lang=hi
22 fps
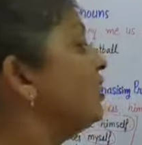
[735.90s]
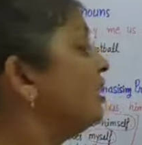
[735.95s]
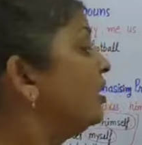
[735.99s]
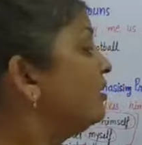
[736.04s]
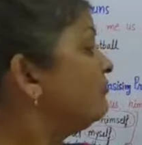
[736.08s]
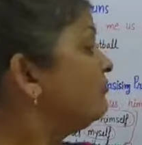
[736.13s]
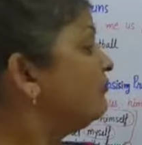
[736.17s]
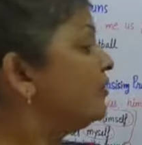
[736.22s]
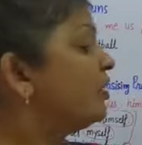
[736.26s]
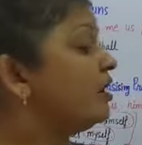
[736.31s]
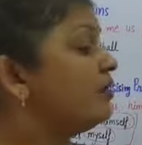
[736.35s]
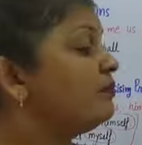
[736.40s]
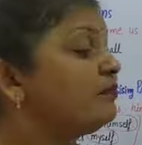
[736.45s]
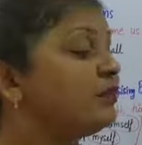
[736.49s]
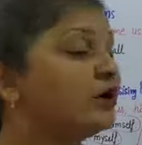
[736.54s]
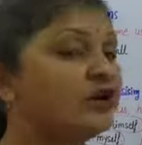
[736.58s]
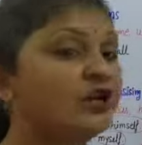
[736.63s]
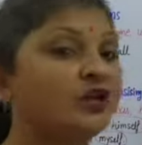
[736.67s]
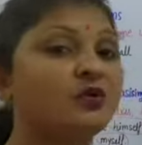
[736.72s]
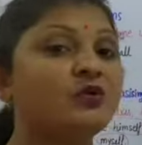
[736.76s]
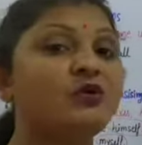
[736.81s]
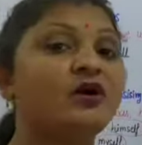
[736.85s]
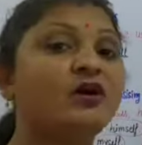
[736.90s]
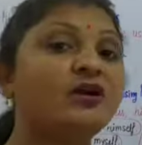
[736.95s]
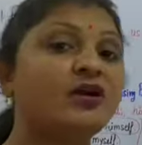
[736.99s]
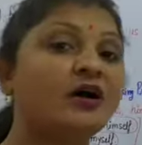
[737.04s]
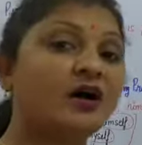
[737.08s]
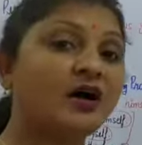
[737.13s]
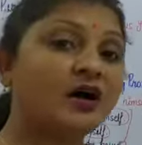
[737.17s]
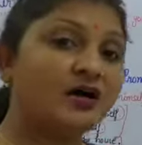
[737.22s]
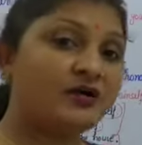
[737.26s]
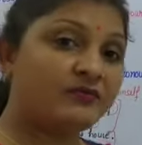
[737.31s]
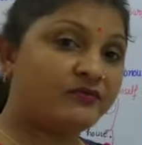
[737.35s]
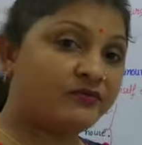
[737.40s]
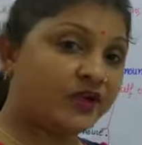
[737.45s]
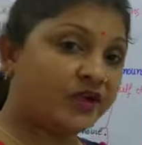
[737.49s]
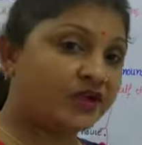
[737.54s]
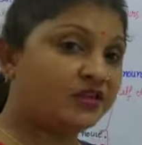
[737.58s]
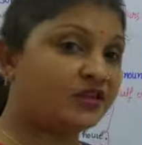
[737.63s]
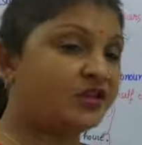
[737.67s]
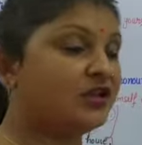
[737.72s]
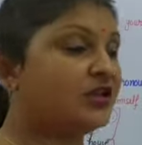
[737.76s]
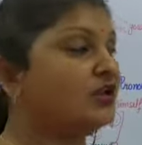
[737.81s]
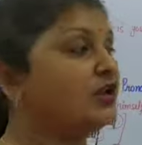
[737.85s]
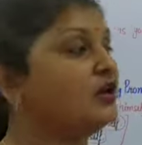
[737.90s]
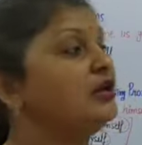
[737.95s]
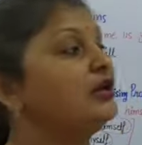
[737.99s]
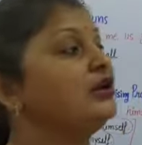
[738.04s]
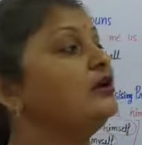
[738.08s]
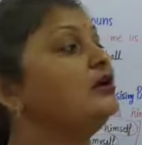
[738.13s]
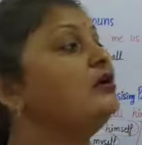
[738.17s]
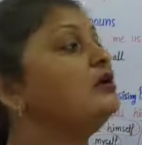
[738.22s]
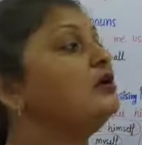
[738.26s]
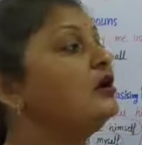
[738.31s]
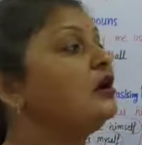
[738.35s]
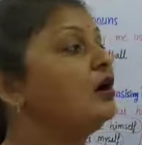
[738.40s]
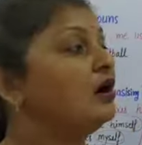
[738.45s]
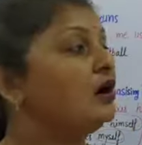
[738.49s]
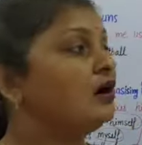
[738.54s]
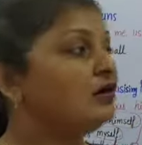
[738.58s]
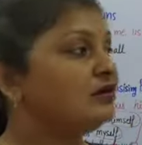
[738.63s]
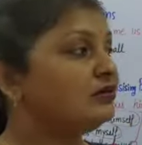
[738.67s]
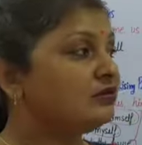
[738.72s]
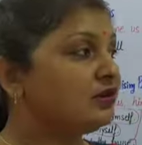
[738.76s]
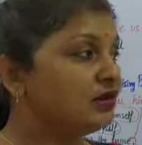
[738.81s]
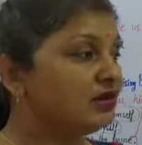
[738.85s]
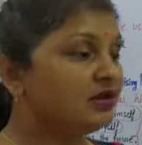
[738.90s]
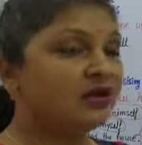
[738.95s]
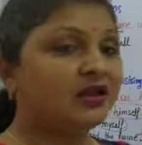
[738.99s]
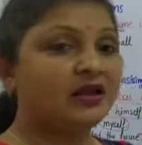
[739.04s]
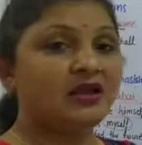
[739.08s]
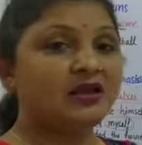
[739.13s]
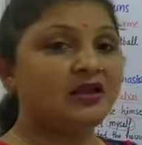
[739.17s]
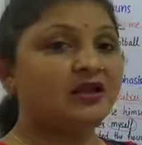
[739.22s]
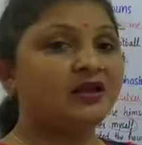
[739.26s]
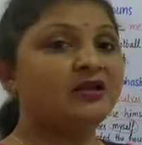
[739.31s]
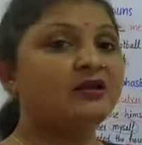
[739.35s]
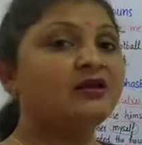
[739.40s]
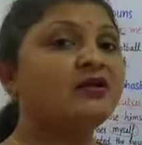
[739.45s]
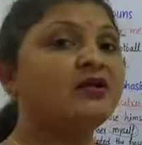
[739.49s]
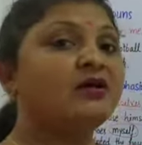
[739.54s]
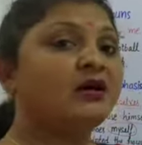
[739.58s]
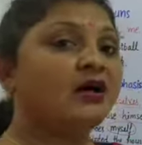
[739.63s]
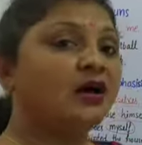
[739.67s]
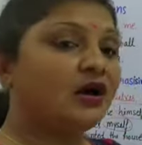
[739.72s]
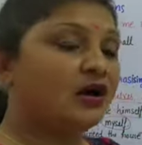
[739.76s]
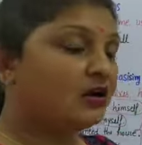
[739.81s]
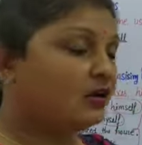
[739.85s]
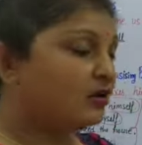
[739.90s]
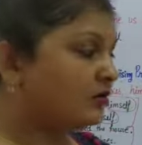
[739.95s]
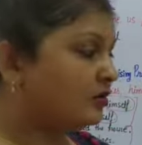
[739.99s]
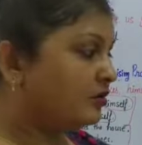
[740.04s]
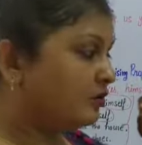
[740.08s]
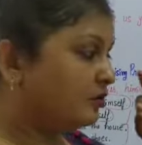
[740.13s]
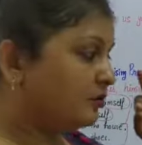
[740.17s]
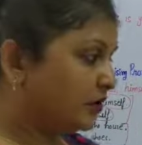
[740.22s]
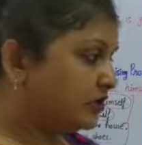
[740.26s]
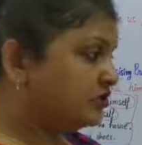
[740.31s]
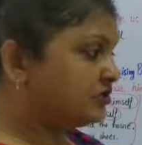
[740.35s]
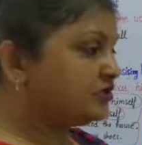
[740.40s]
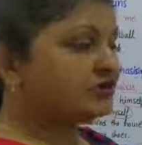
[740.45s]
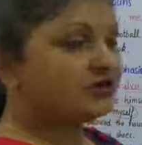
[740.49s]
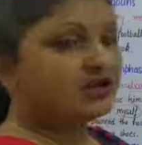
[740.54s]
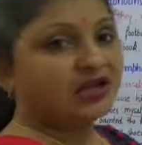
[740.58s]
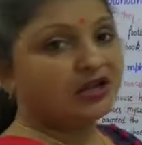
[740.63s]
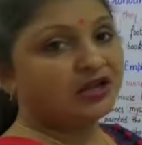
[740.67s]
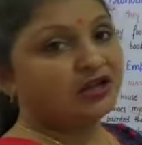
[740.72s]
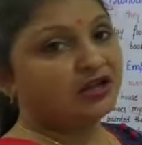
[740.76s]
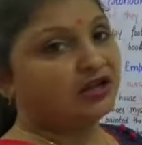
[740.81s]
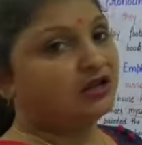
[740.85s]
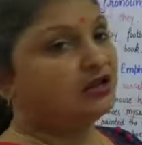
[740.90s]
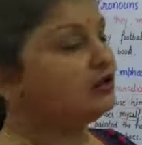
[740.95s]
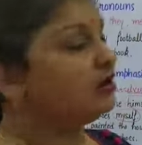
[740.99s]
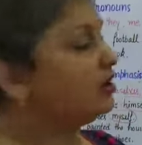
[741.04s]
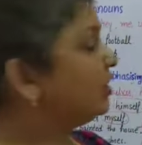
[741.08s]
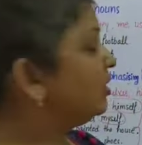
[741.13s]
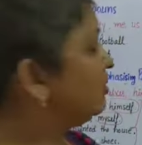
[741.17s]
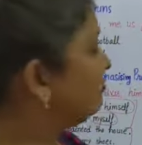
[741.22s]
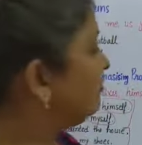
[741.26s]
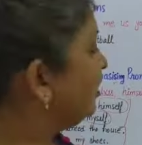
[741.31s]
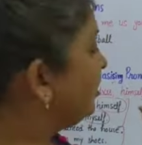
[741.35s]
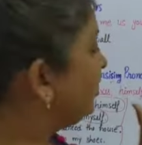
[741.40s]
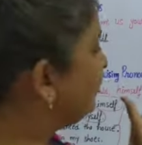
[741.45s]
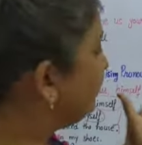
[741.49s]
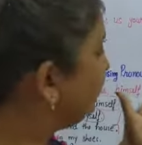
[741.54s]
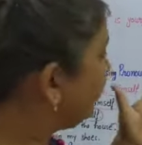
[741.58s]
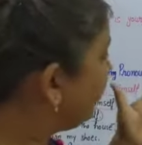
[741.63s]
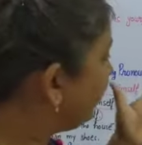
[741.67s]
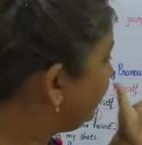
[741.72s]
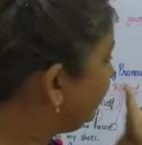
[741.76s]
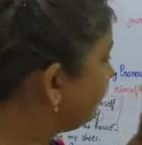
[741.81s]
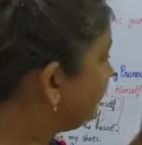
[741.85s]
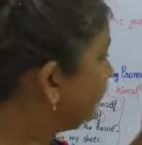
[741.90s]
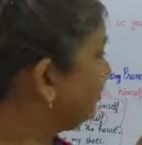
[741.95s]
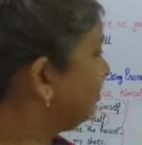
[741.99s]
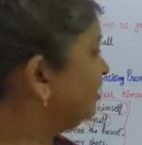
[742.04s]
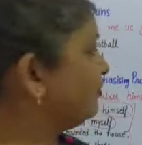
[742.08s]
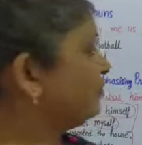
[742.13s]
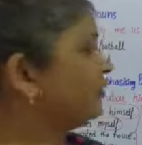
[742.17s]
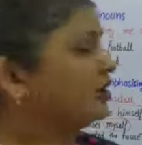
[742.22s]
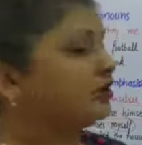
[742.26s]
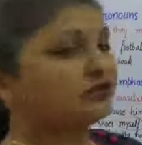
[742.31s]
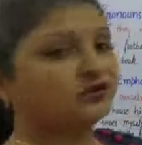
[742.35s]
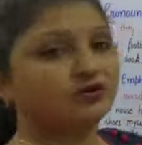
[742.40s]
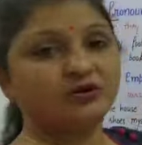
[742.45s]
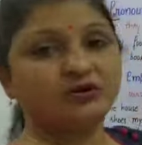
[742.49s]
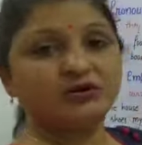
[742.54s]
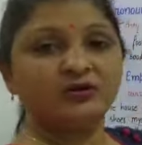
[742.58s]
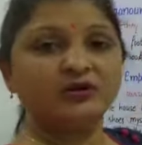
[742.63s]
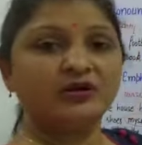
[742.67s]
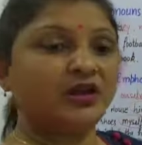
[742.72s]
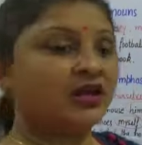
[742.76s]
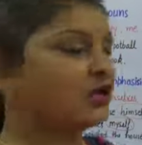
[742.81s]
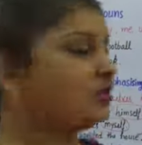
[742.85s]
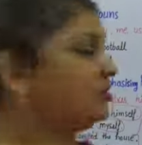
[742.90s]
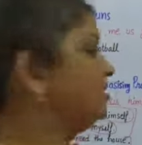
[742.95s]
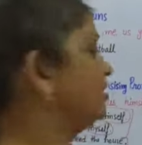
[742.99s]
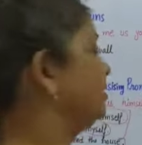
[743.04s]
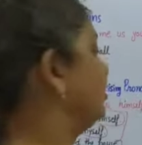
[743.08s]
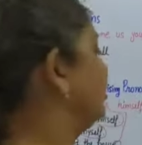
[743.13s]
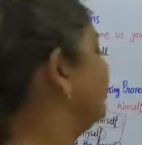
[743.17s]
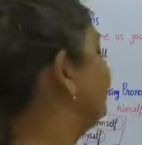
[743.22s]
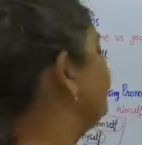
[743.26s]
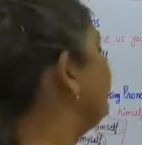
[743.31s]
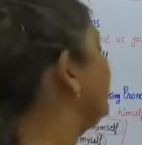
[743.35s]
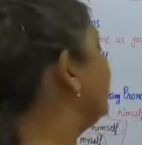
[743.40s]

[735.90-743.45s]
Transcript: हम वहाँ पर्टिकुलर हर व्यक्ति व्यक्ति के लिए हर थिंग के लिए हर पर्सन के लिए हम अलग अलग बात को कहते हैं